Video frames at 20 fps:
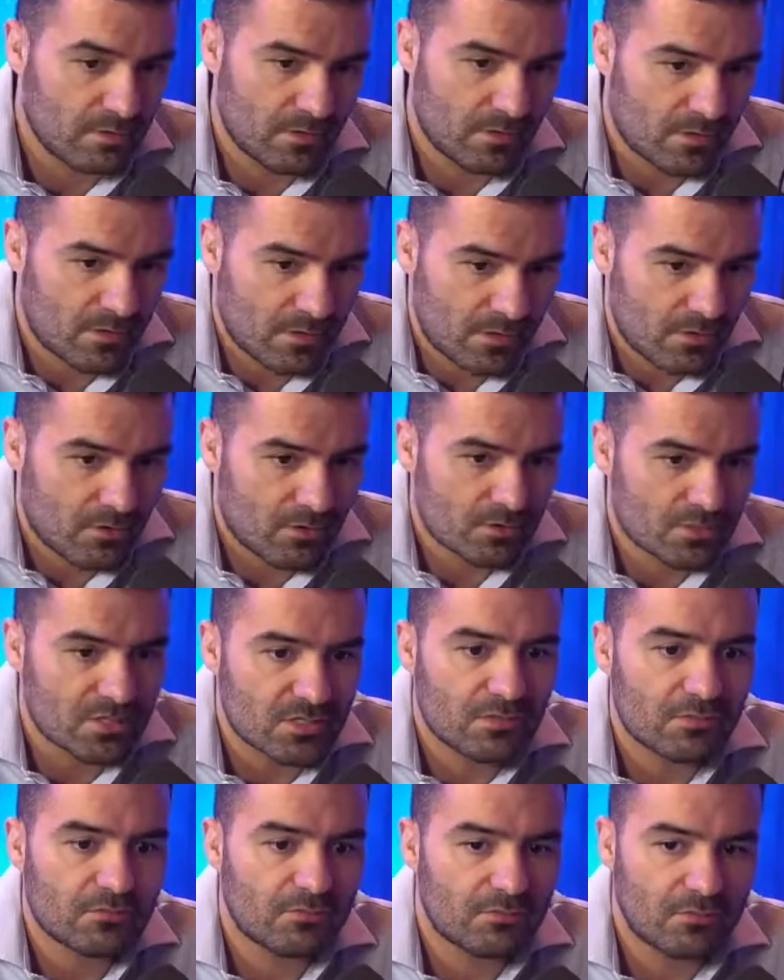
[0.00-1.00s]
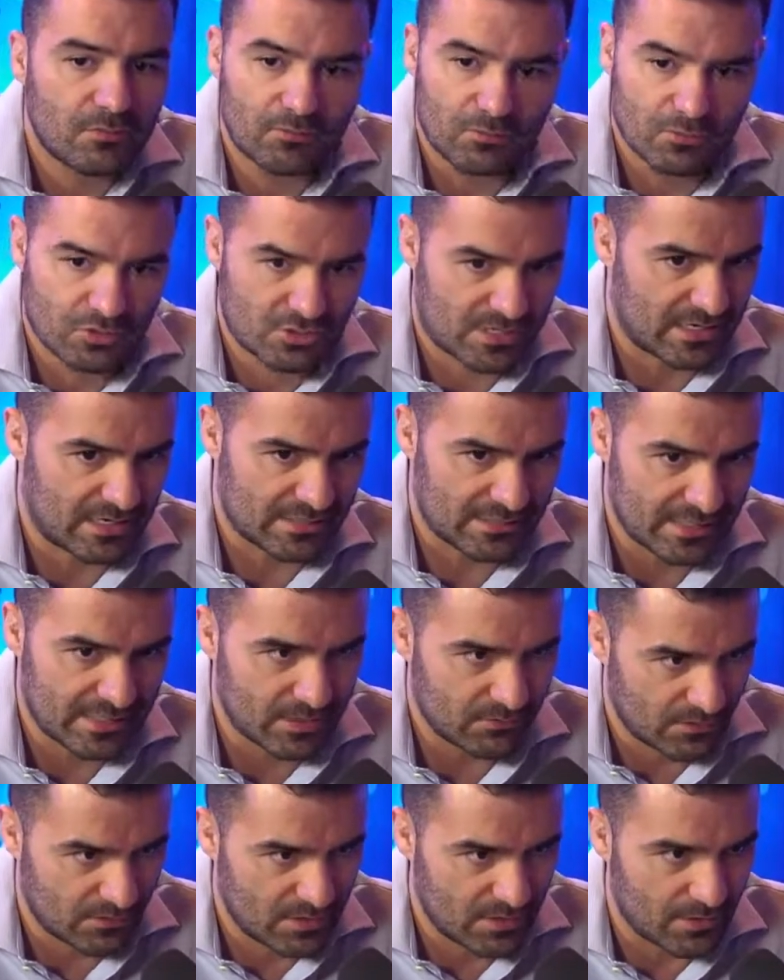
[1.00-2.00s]
é, é, assim, vou ser
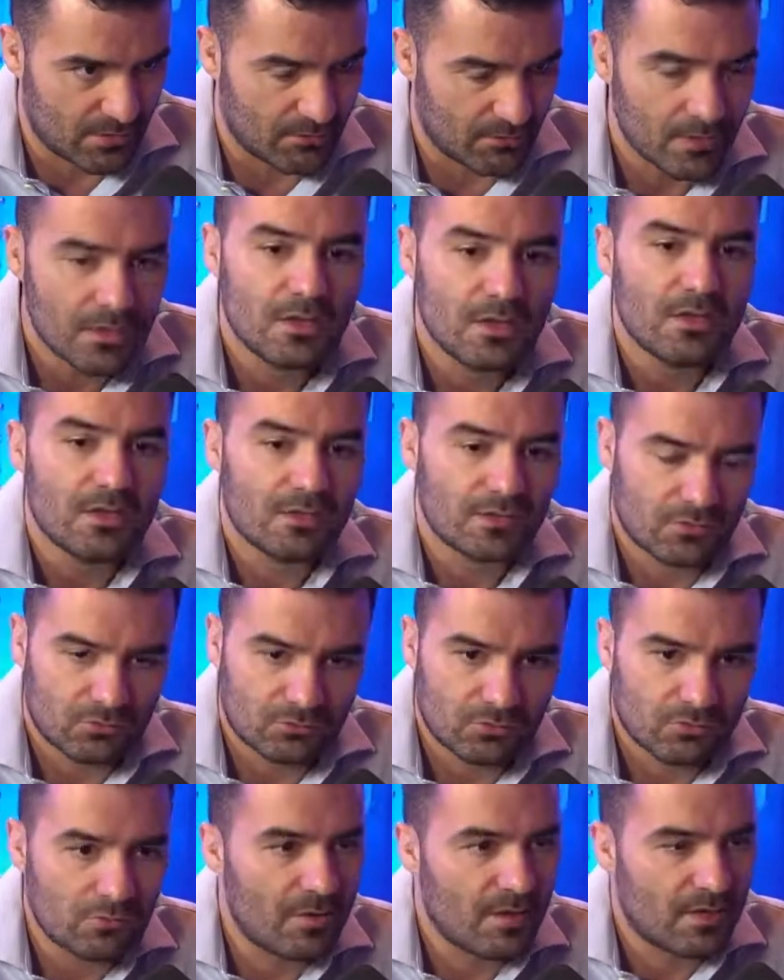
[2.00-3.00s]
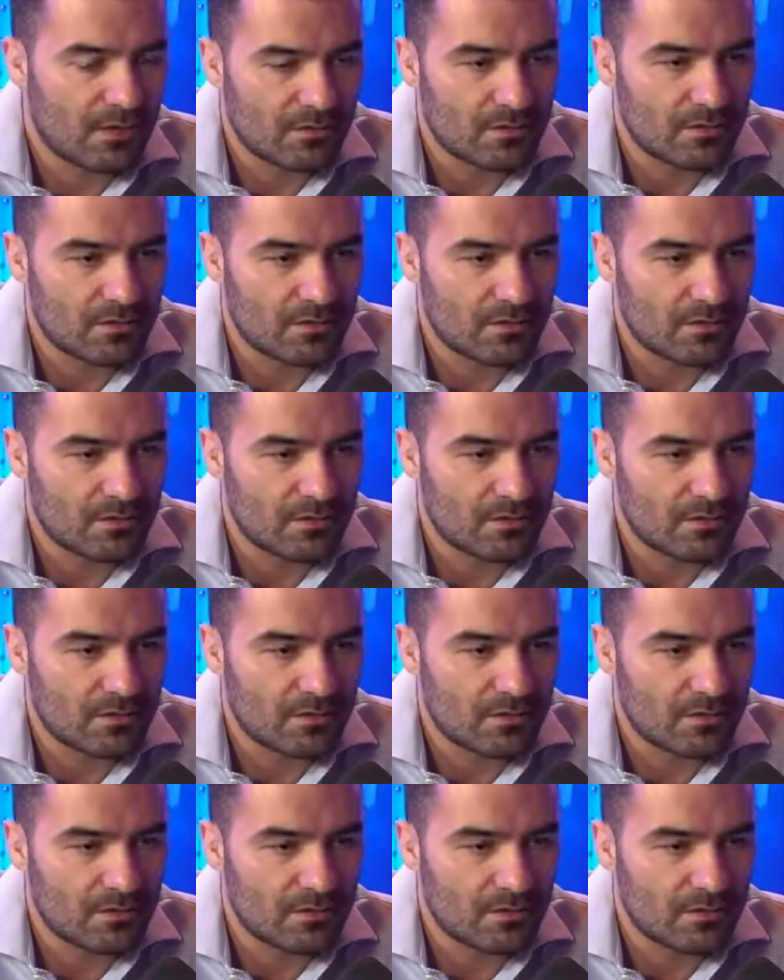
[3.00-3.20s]
caçado então? Então, tem grandes bem.